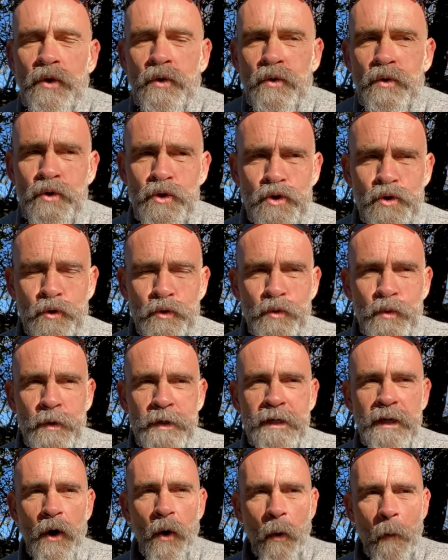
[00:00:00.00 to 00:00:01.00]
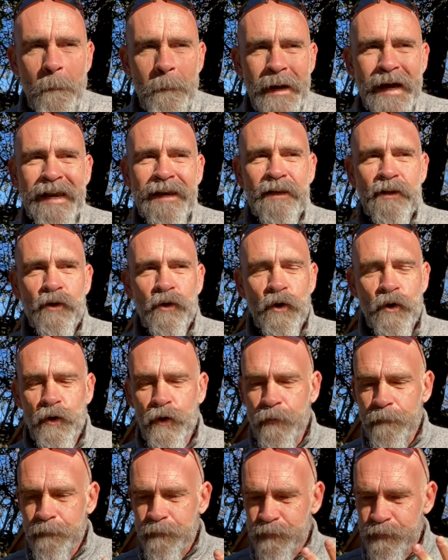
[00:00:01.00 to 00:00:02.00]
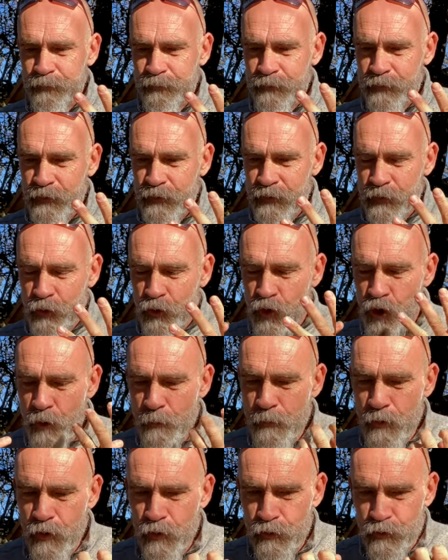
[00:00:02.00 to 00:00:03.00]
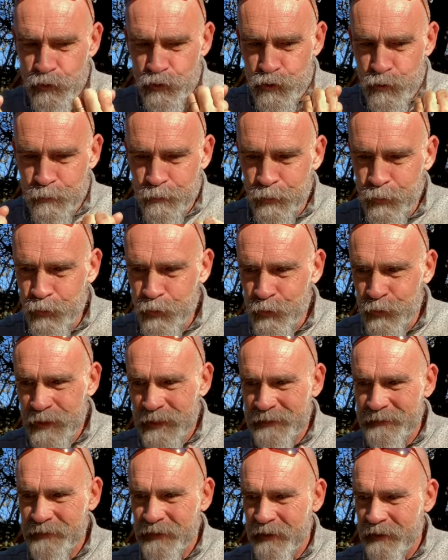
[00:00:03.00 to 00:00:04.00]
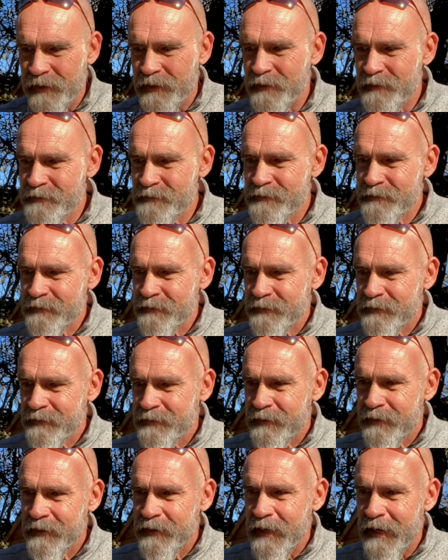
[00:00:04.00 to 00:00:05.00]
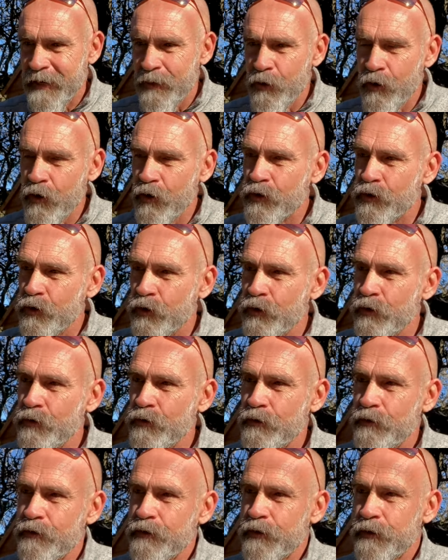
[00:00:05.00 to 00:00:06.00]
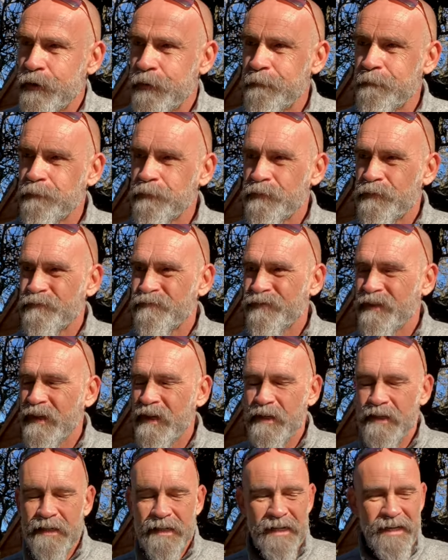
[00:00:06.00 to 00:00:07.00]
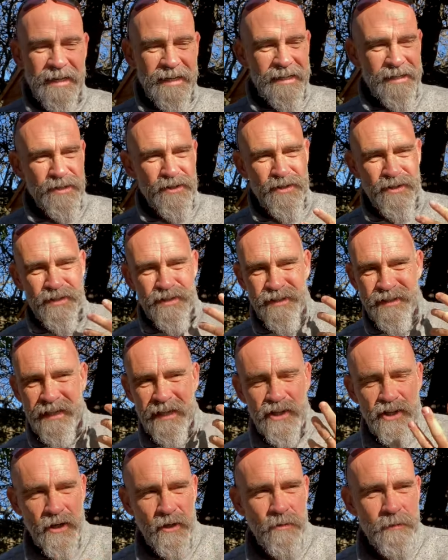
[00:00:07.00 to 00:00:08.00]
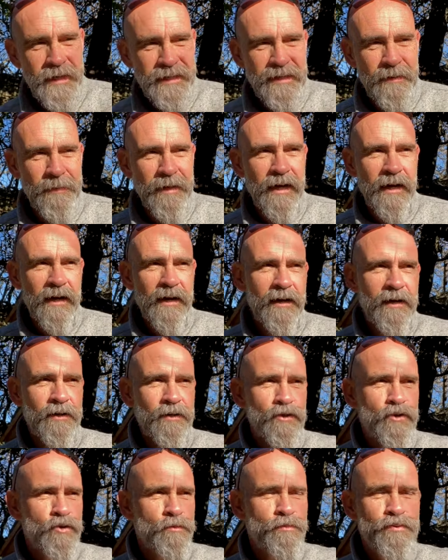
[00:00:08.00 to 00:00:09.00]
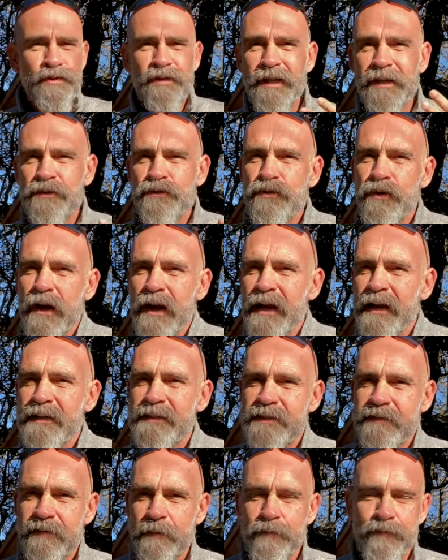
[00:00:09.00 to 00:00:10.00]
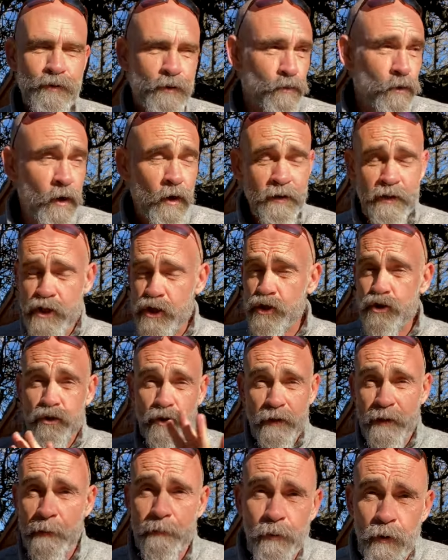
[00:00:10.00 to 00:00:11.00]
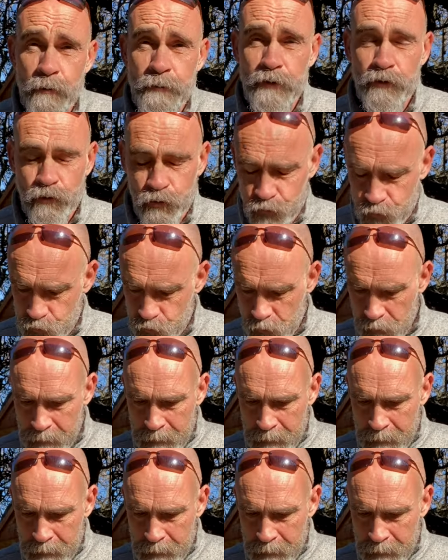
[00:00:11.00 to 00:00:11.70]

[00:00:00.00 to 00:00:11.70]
aujourd'hui, on parle de comment je peux être à l'aise alors que euh, dès que j'allume la caméra, je suis plus naturel, ça va plus et tout. Alors déjà, je te donne un premier truc